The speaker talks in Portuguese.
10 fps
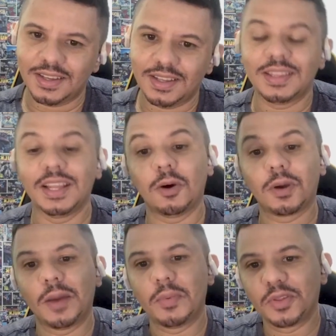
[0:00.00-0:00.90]
Não,
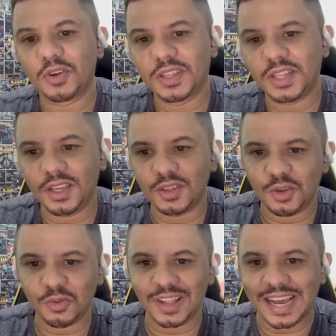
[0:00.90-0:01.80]
Gabi, mas só que tem, tem
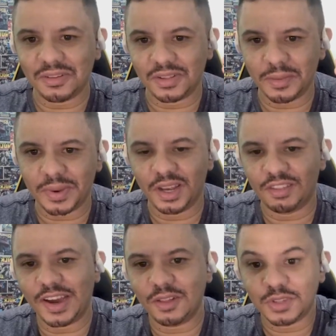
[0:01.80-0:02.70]
os lados, lembra que eles
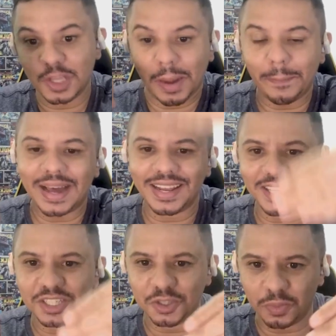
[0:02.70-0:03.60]
falam? Assim? Tem uma
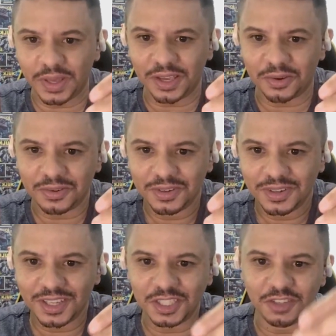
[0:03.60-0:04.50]
parede no meio
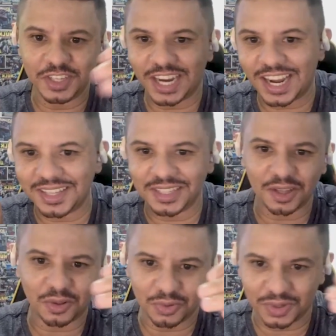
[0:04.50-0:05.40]
que é, divide a casa
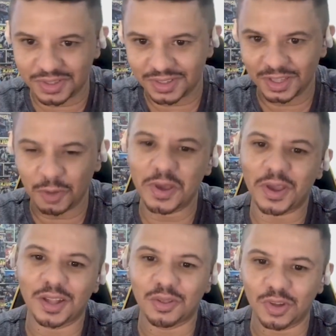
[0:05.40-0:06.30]
das duas. do então, meio
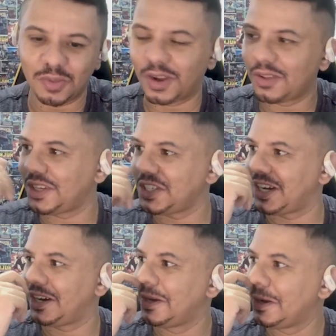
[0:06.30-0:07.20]
que as duas moram no 7A.